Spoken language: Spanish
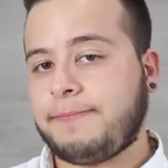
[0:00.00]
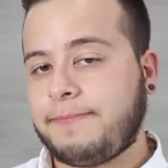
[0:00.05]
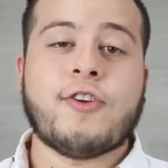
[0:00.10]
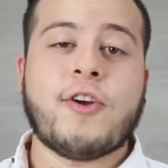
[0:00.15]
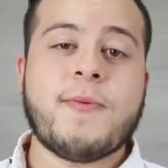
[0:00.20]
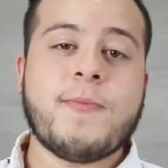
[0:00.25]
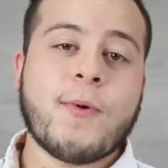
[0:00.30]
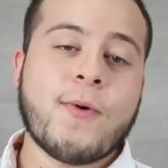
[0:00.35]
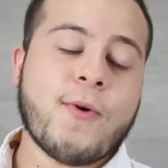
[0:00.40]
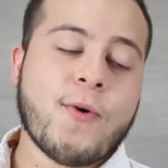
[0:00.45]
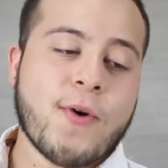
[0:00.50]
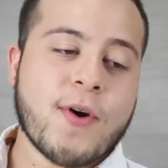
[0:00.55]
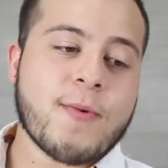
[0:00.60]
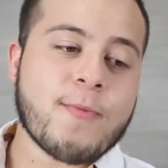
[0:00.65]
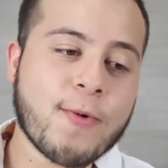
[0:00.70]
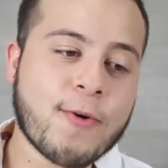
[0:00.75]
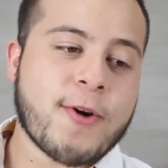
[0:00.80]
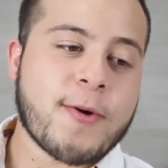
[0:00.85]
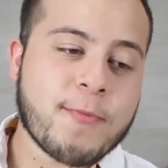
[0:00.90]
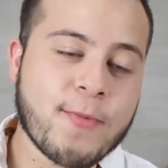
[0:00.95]
Soy muy,
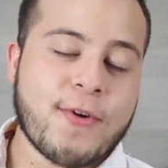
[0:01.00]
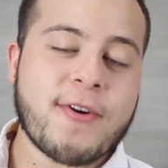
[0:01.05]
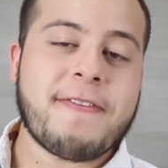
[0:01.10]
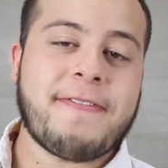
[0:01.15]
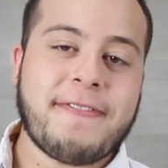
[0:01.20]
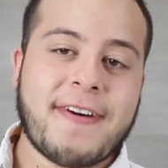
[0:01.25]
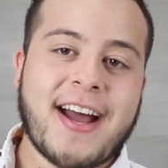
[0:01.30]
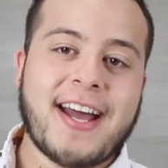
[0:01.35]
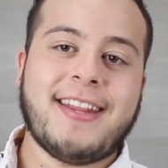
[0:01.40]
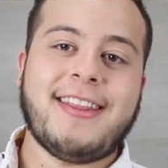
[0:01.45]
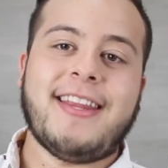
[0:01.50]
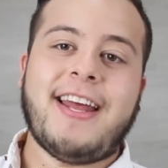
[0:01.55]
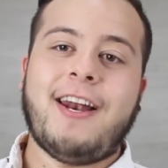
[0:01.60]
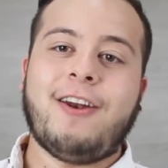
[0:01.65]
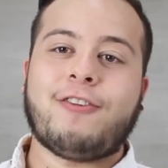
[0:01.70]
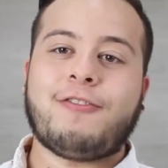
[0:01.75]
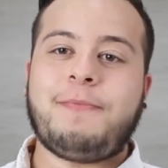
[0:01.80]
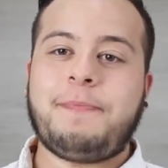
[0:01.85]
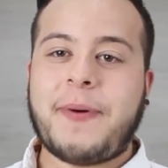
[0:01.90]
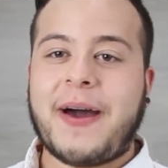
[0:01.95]
muy, muy fan de
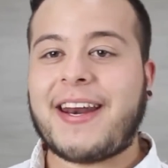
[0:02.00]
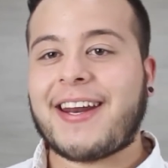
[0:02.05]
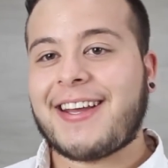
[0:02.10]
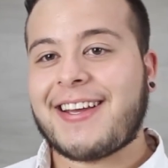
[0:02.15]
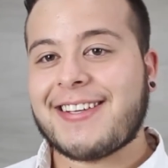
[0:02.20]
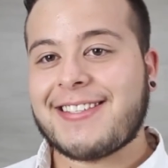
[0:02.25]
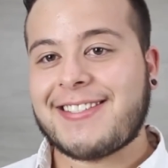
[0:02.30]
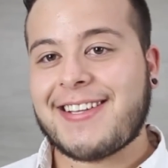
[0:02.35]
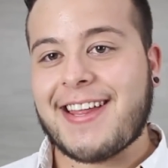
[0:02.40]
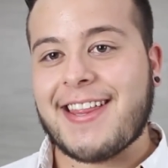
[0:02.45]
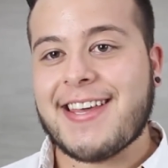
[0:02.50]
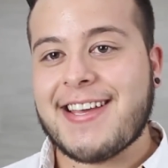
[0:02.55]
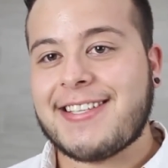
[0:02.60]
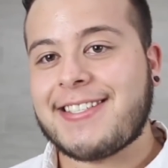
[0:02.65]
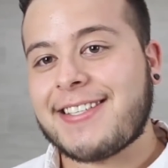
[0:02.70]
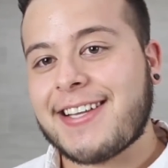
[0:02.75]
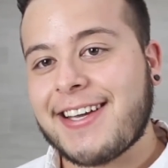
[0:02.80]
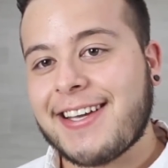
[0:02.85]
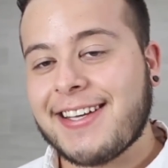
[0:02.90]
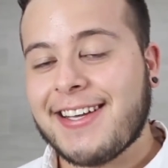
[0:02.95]
los parques de
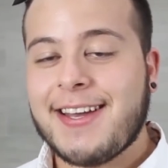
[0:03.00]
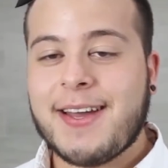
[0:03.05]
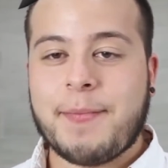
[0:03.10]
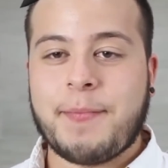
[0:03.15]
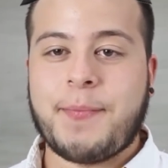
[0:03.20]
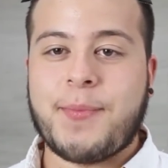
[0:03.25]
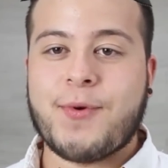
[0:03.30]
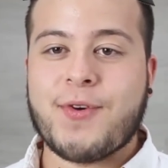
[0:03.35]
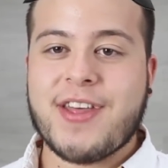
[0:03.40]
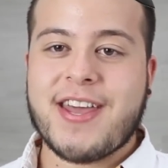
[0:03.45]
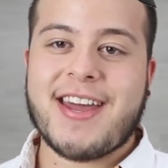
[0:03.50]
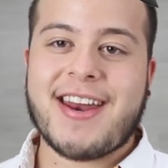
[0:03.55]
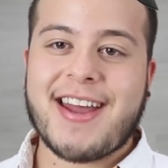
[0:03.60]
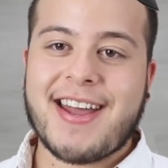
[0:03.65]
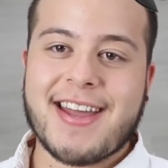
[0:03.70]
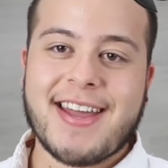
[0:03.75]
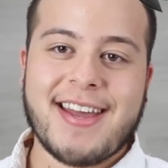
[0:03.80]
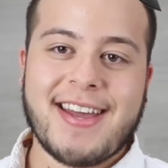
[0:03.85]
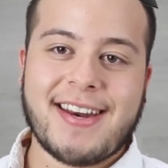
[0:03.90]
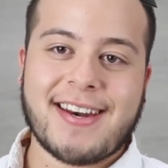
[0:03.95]
Disney
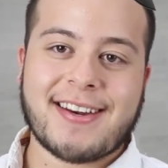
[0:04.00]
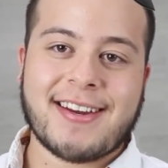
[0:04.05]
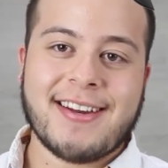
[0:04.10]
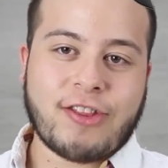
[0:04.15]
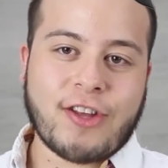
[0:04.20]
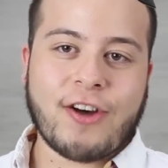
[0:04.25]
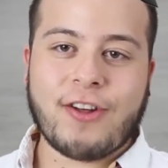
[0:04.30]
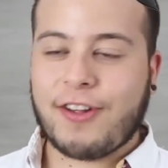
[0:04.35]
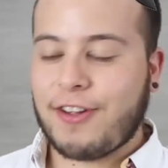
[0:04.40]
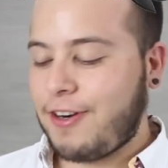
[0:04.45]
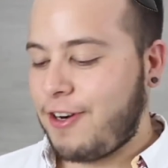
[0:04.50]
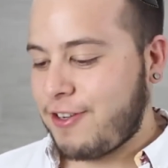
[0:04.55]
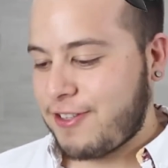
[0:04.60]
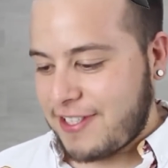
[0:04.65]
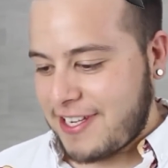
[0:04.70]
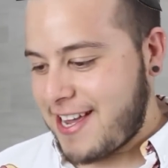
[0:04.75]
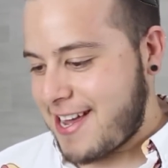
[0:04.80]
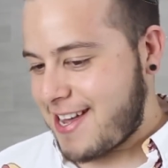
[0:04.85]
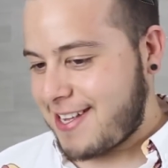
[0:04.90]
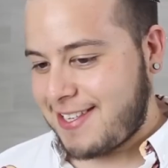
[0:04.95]
pudiera ir todos
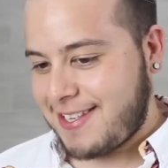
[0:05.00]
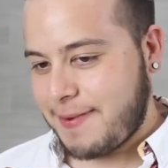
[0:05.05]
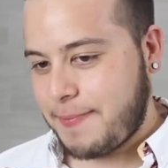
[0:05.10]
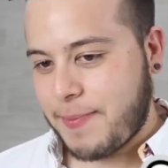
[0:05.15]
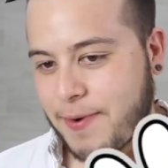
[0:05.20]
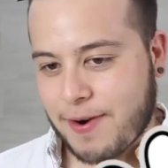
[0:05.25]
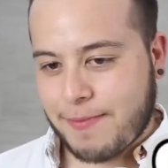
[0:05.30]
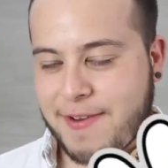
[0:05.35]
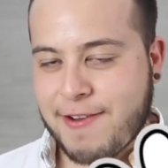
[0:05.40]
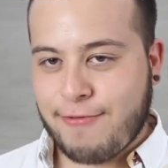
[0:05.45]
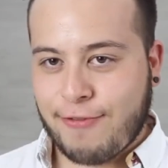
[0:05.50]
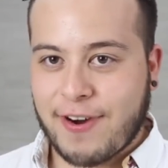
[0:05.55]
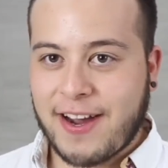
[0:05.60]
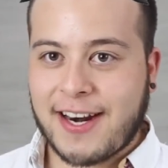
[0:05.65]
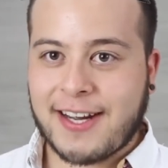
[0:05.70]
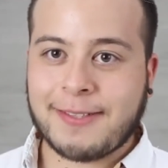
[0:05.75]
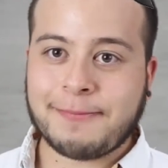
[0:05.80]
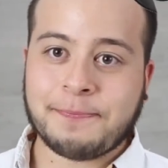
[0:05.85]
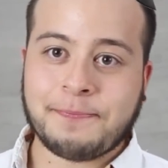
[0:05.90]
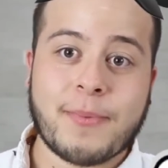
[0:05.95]
los días si por mí
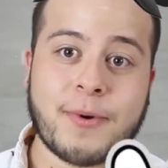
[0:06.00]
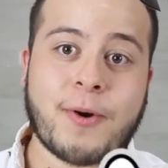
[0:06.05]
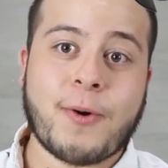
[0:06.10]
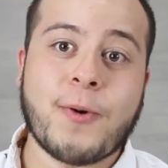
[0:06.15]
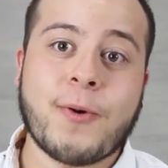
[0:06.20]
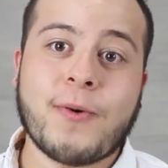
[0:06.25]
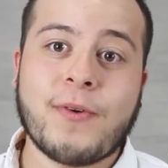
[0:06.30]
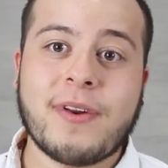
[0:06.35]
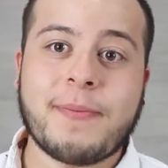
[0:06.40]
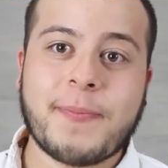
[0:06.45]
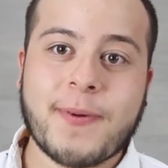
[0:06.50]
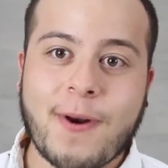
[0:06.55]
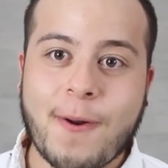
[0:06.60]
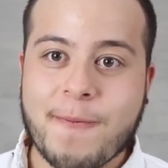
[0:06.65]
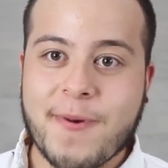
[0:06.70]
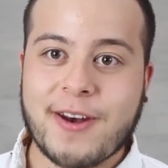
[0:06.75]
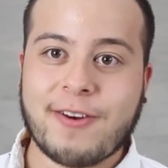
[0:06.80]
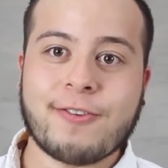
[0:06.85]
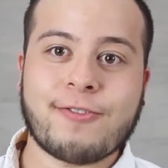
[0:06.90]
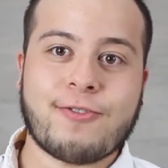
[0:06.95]
fuera, procuro ir por lo
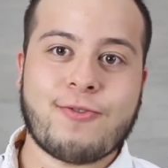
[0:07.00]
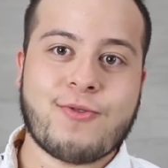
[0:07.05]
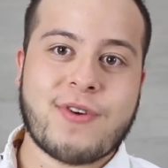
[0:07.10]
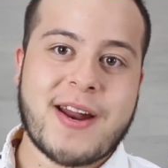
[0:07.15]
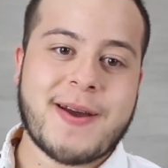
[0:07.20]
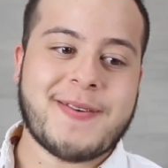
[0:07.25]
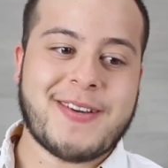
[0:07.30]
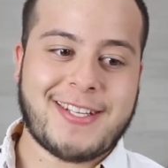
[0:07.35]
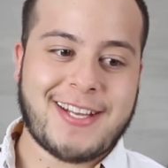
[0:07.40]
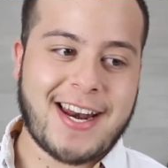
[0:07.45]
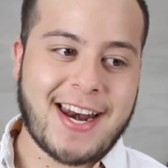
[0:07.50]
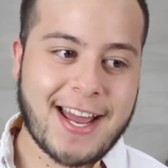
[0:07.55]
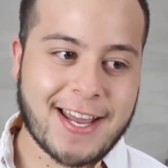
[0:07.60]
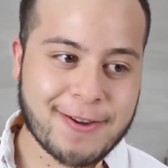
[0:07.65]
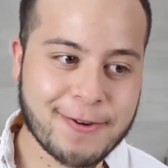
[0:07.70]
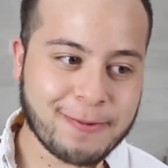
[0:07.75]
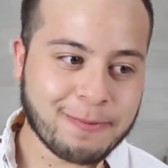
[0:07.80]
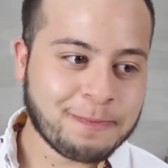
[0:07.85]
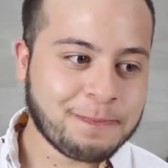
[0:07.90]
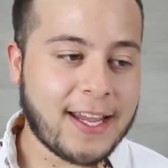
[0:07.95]
menos una vez al
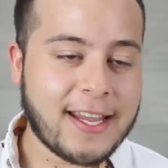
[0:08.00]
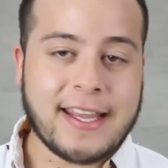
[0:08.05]
año.